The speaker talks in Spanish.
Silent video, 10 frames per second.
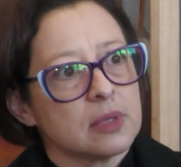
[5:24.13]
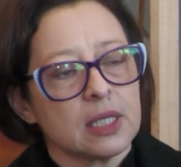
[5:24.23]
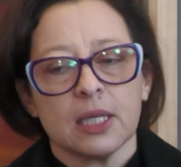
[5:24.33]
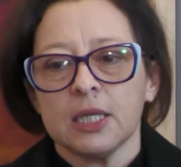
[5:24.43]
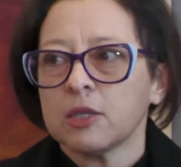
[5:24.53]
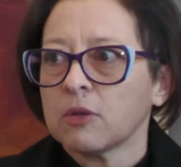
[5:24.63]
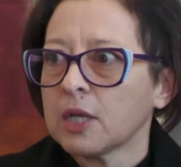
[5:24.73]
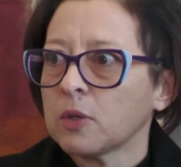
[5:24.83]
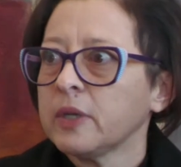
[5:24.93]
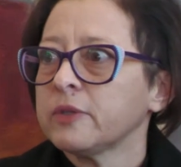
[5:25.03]
date listo a
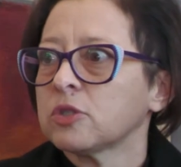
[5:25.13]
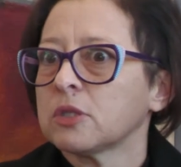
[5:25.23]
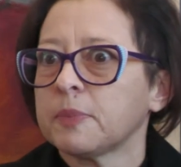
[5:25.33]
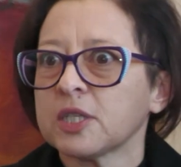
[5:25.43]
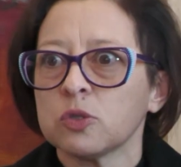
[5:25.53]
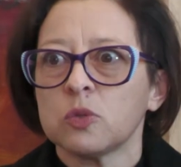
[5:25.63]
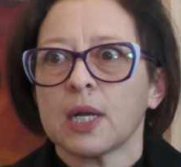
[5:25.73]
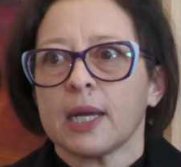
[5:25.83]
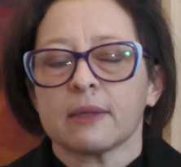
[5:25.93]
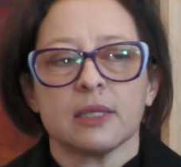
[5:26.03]
las nueve, yo te paso a
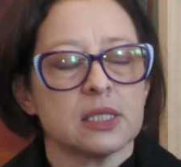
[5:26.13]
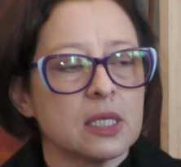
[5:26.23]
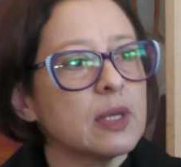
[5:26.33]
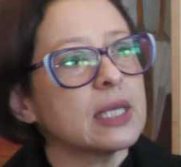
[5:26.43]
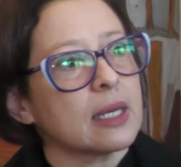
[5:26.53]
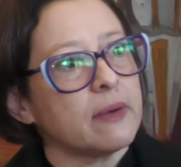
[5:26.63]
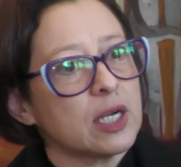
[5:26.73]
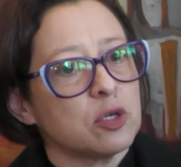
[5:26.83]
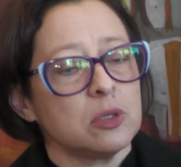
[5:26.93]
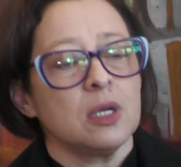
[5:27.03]
buscar, te llevo al
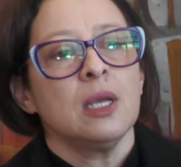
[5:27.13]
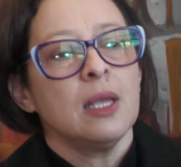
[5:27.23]
trabajo,